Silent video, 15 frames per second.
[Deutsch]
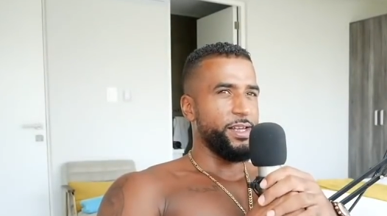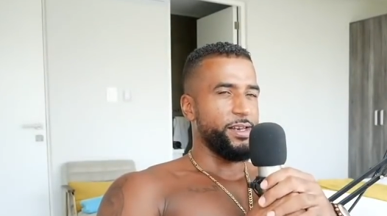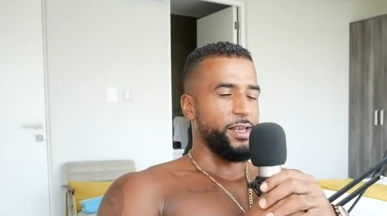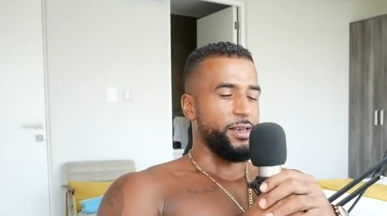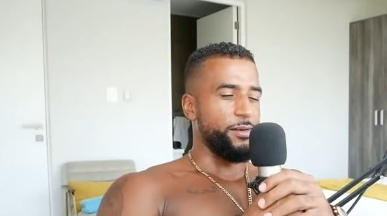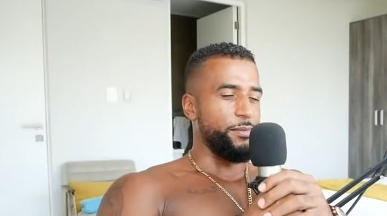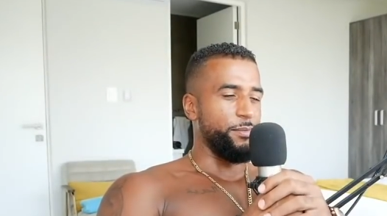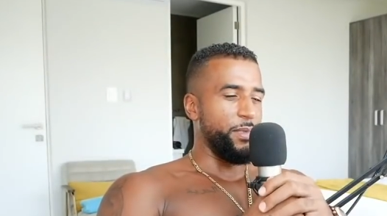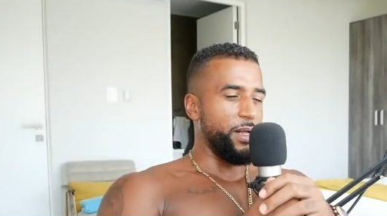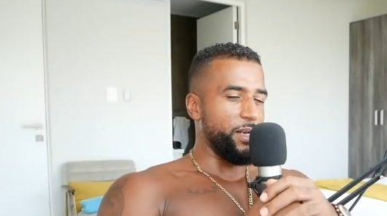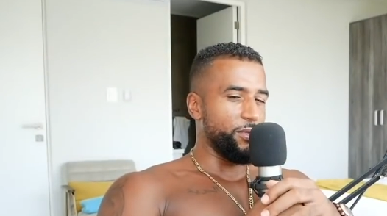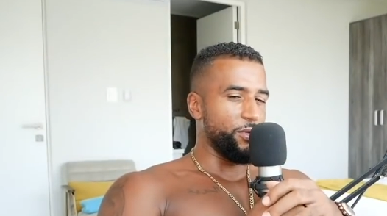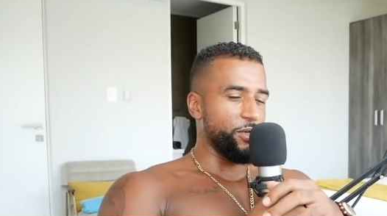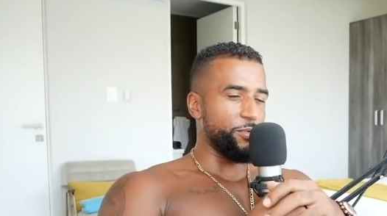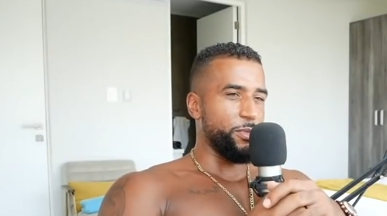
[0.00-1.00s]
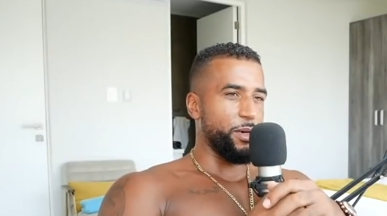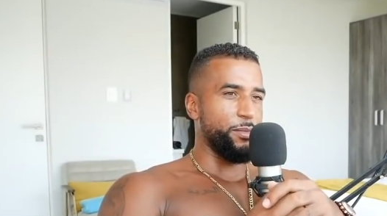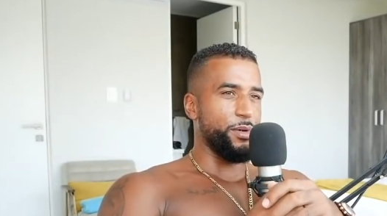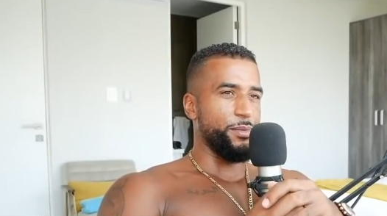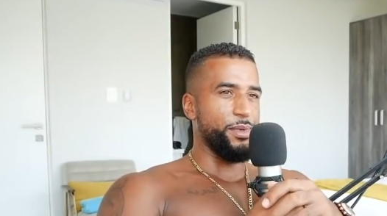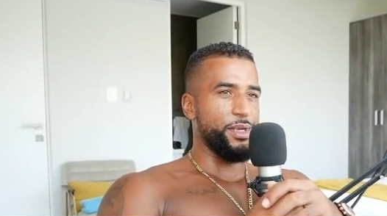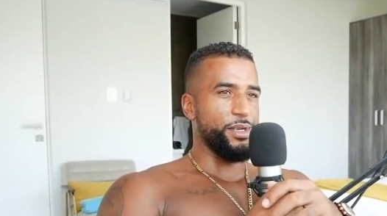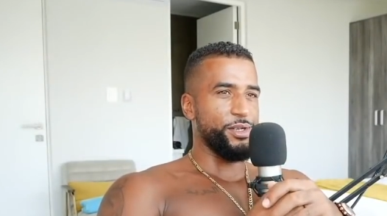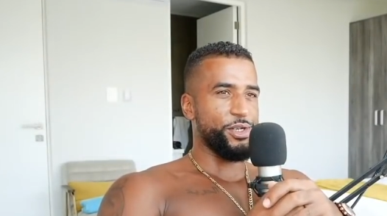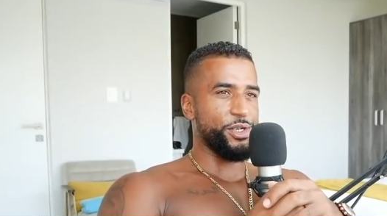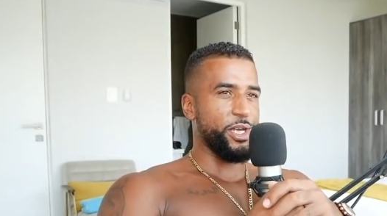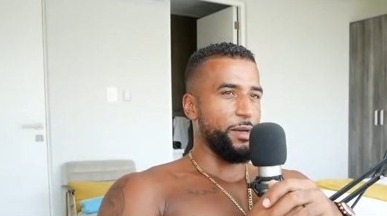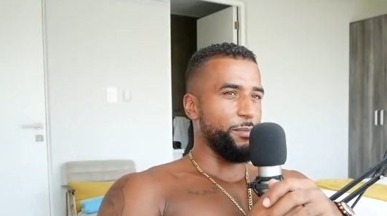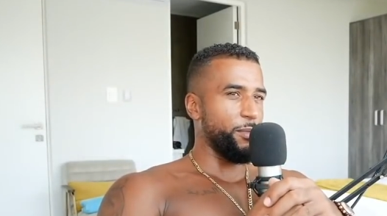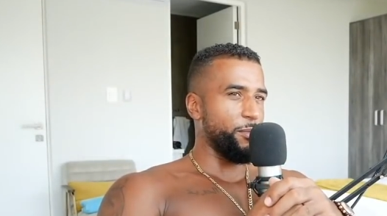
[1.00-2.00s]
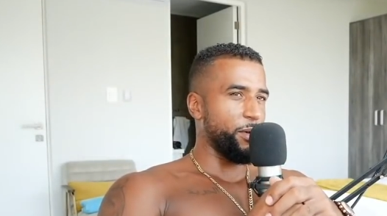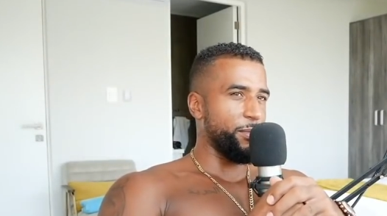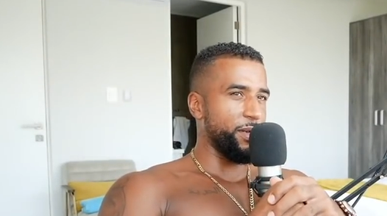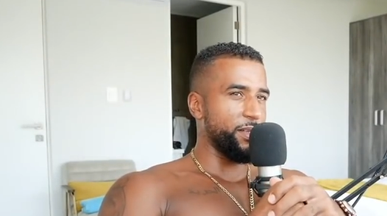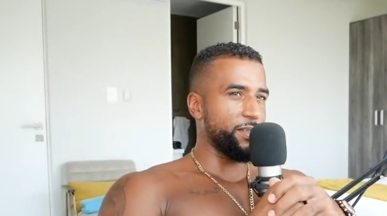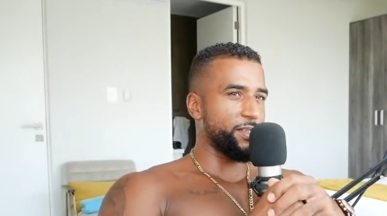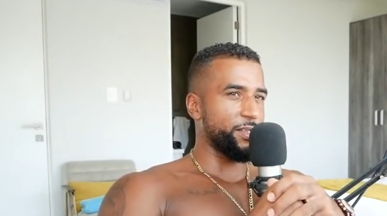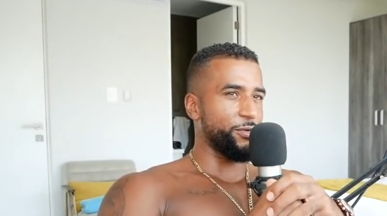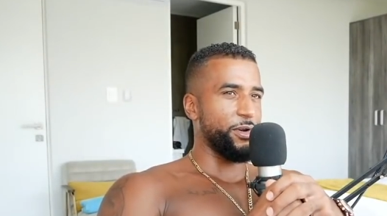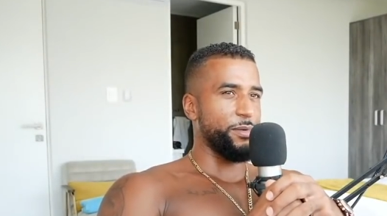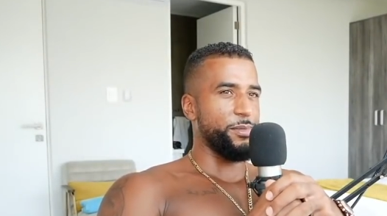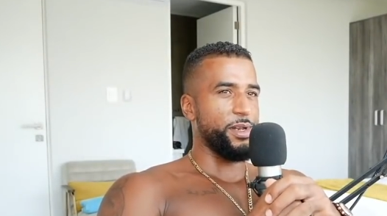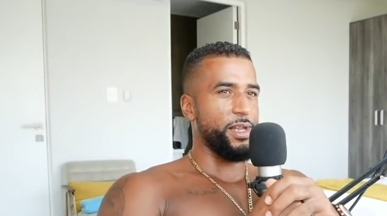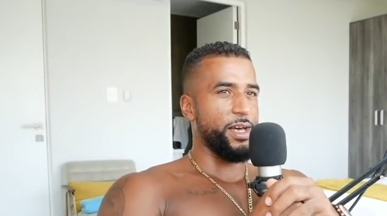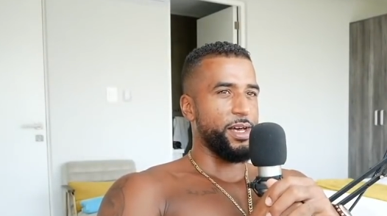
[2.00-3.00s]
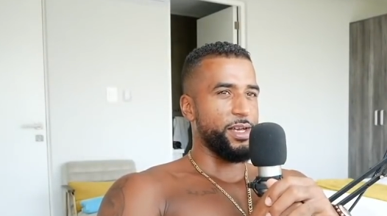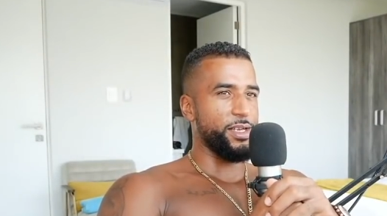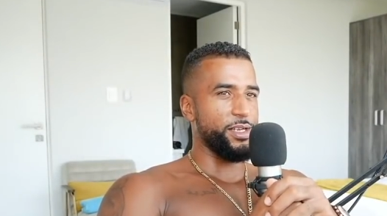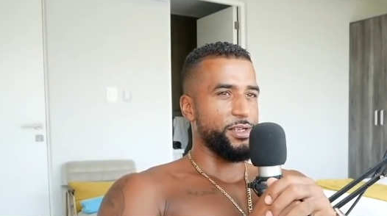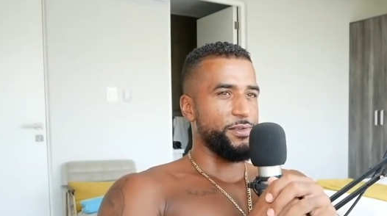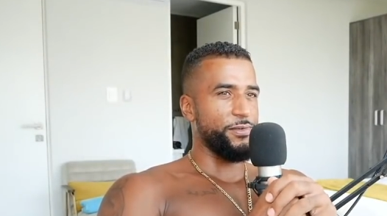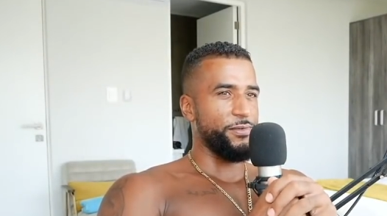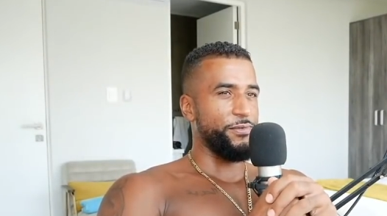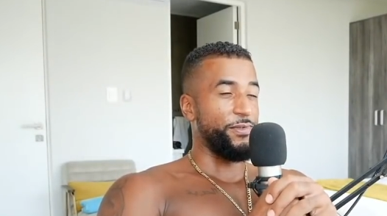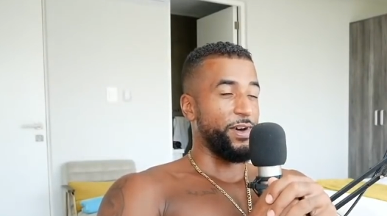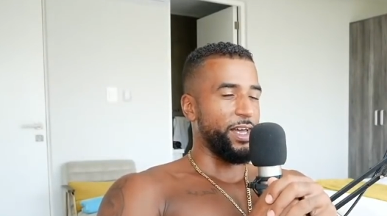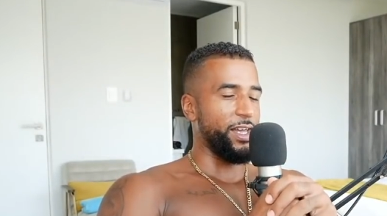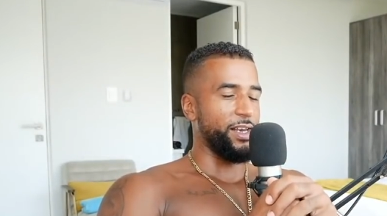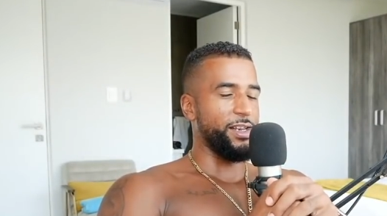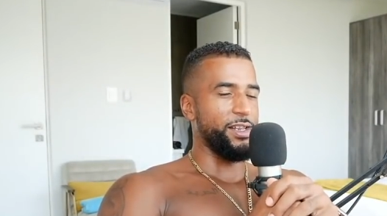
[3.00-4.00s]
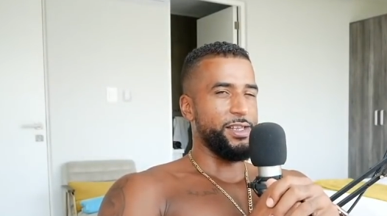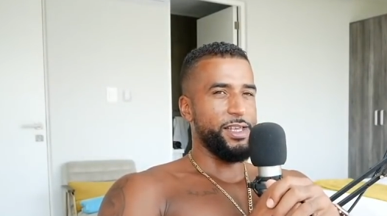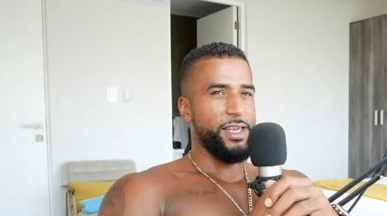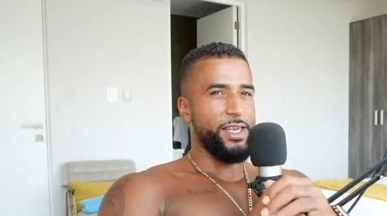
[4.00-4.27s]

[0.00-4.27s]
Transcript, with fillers: dann meldet euch mal bei mir, schreibt mir mal bei Instagram eine Nachricht, weil,